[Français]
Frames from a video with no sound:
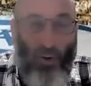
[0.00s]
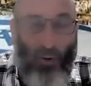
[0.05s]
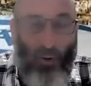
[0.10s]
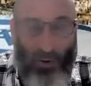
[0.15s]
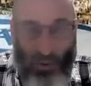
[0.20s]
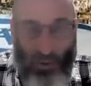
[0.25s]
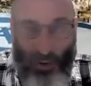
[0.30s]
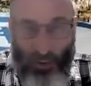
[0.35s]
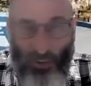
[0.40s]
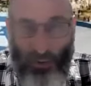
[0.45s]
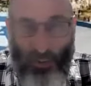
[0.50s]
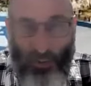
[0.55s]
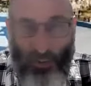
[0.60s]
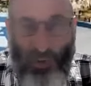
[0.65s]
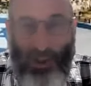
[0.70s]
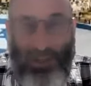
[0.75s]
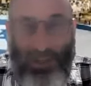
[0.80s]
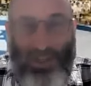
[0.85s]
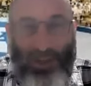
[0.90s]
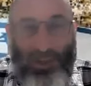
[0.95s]
Ce sont deux mots
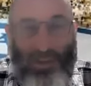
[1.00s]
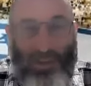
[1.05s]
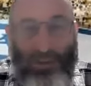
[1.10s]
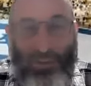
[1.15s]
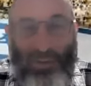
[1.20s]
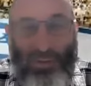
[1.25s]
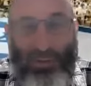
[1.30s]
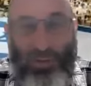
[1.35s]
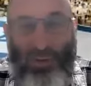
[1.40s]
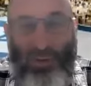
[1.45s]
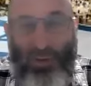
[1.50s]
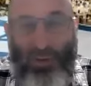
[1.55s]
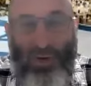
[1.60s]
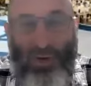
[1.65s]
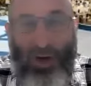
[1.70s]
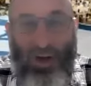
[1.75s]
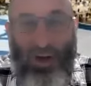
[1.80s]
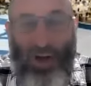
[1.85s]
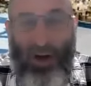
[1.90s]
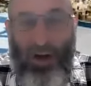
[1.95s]
qui se ressemblent beaucoup
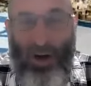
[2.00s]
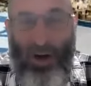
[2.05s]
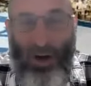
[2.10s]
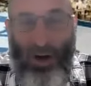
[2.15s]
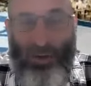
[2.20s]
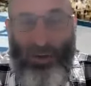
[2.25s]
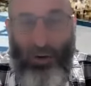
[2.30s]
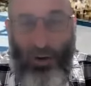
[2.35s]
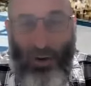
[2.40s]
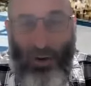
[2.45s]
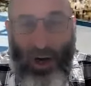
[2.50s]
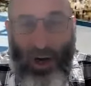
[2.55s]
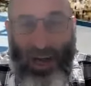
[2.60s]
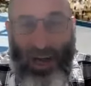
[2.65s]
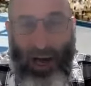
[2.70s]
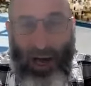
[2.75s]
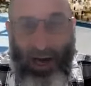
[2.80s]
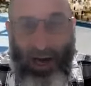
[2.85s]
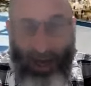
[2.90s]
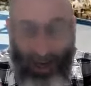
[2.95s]
entre le
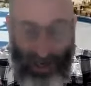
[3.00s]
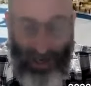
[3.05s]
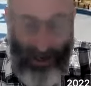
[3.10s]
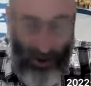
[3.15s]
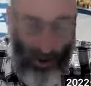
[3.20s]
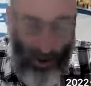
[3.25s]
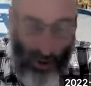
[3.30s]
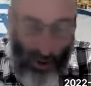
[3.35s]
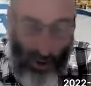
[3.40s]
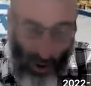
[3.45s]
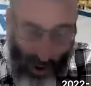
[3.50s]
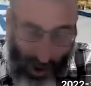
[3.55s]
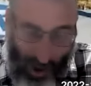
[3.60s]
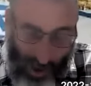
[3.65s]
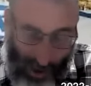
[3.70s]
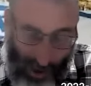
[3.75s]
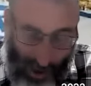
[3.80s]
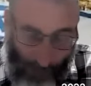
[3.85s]
réach et le choach,